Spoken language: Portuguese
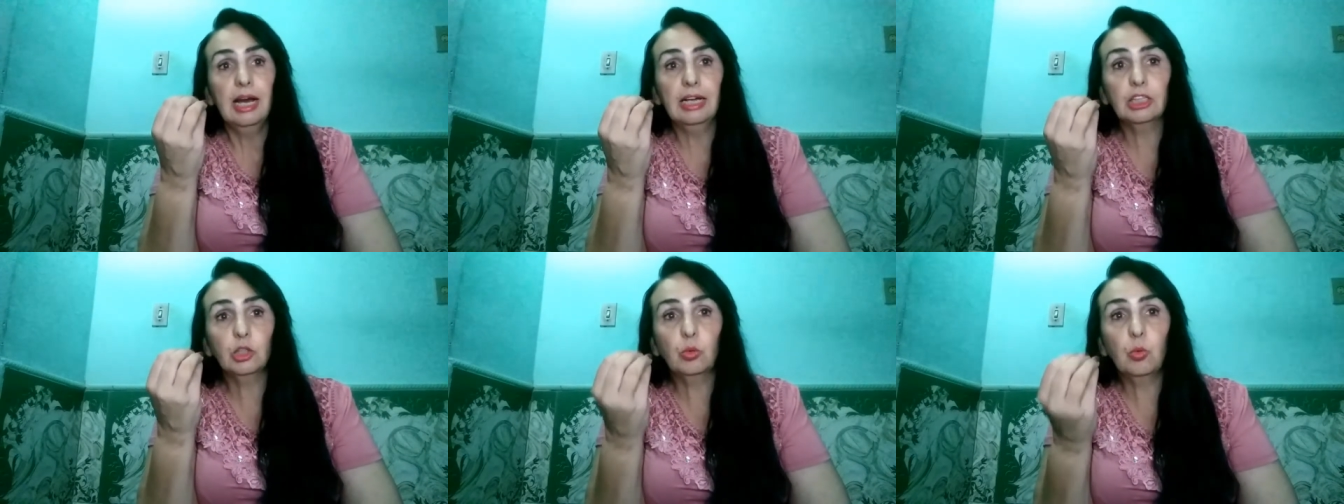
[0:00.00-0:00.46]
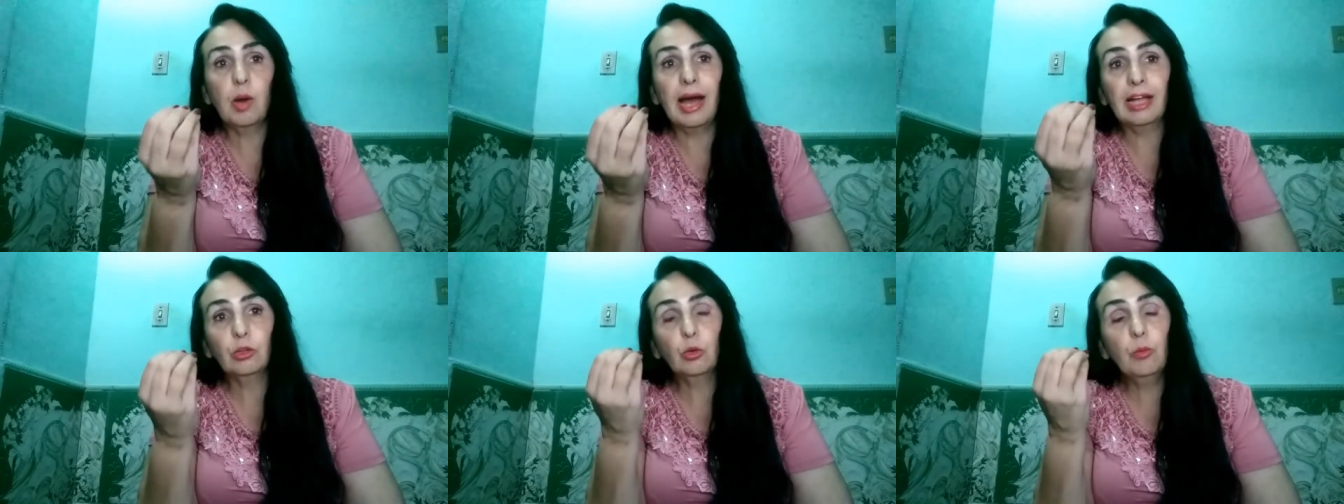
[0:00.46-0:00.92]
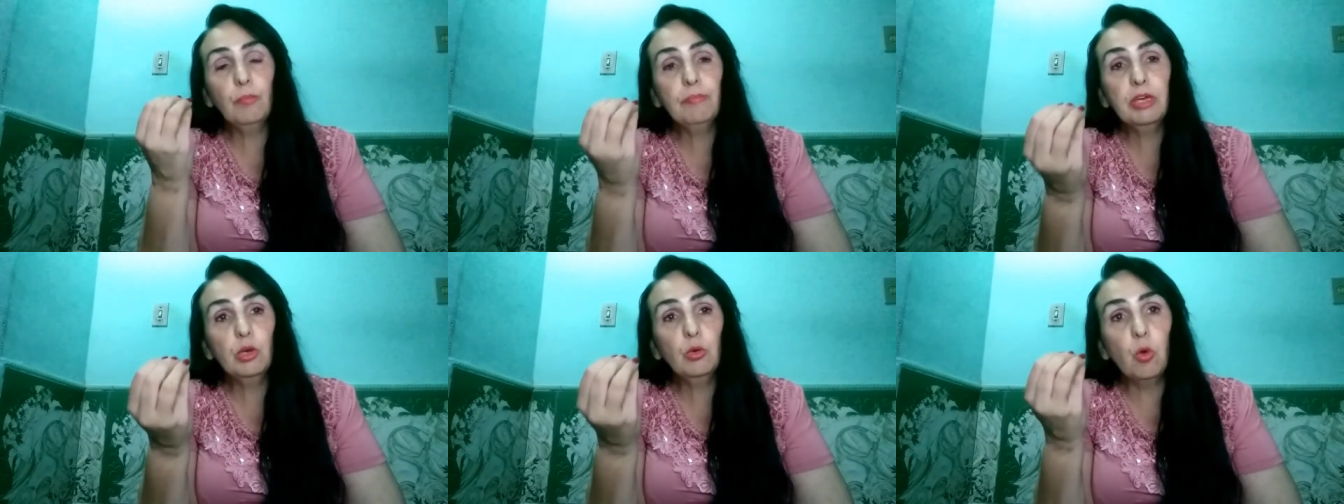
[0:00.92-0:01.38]
as 4
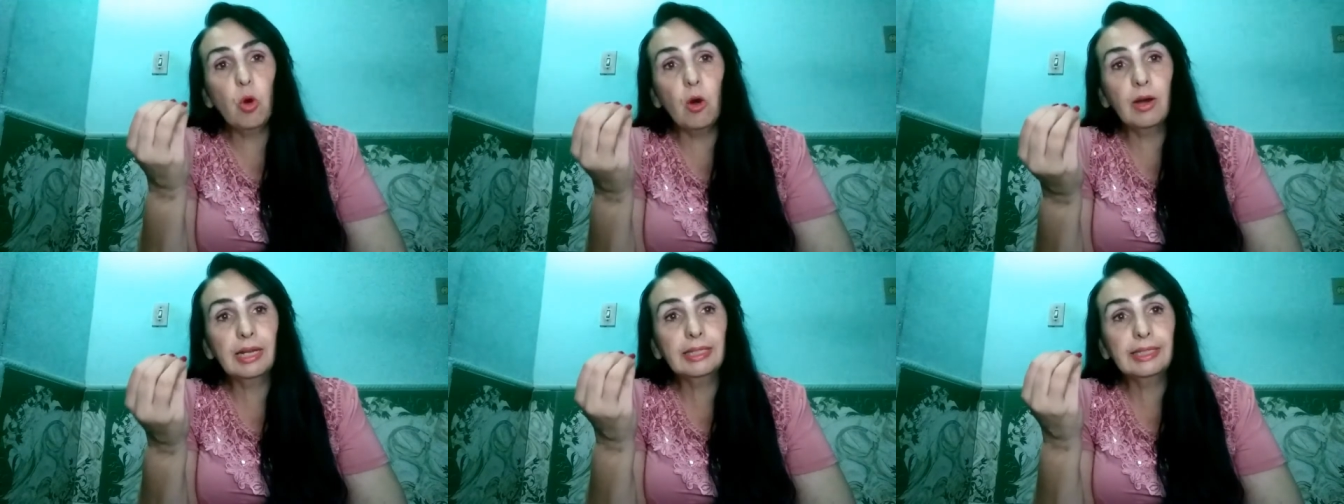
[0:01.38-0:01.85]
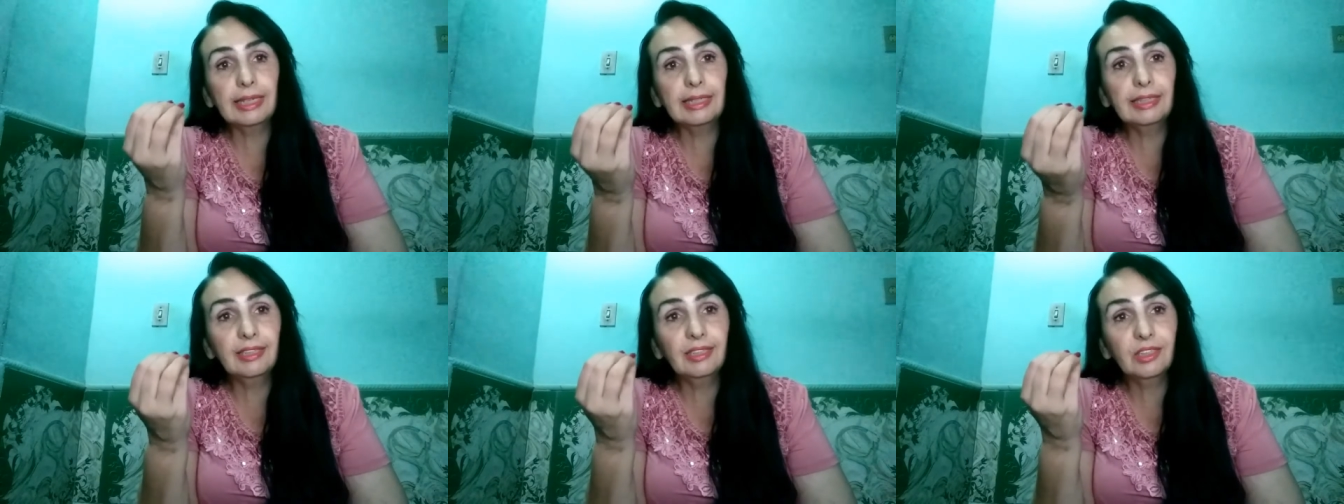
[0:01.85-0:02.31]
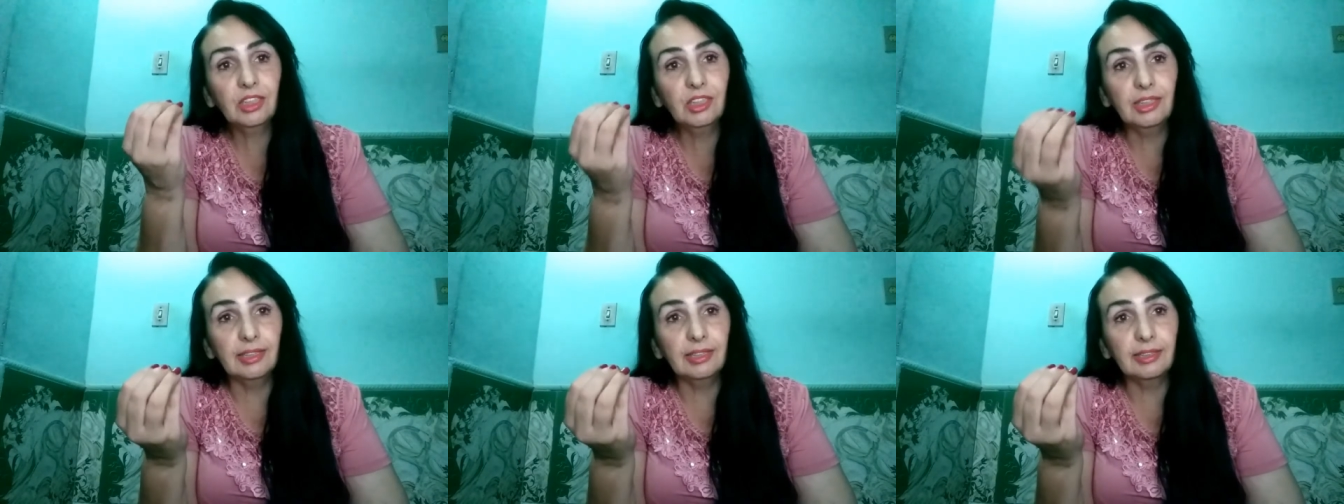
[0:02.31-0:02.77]
mil horas
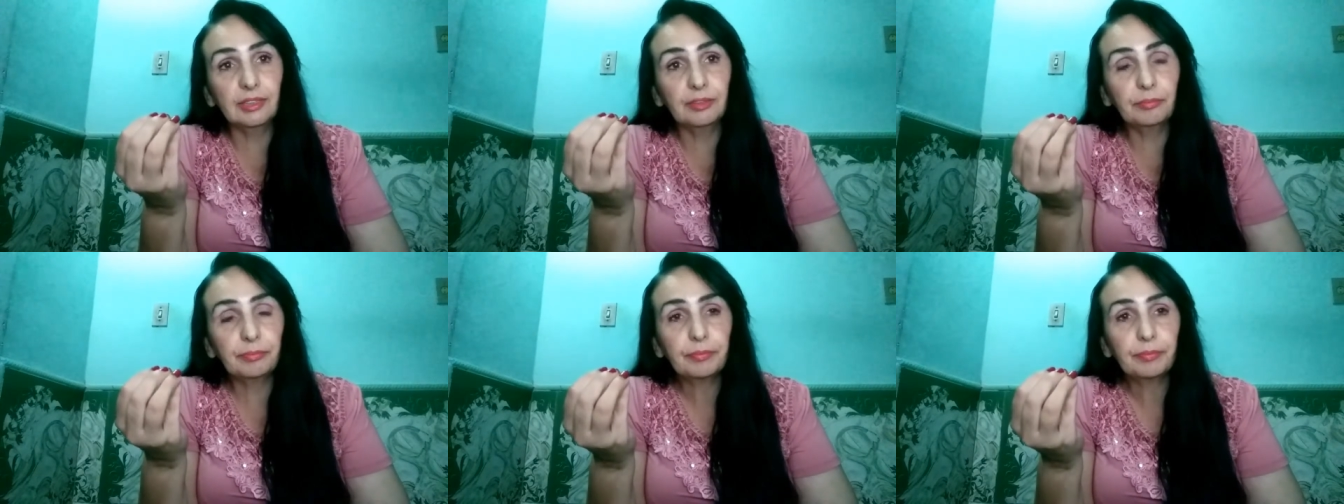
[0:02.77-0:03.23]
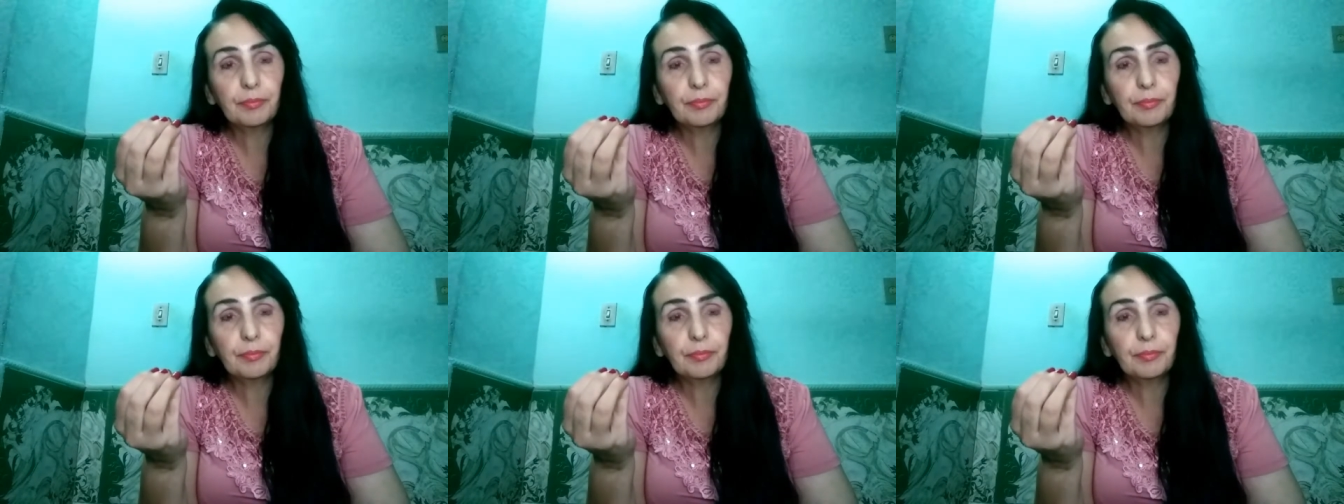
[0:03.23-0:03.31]
assistidas.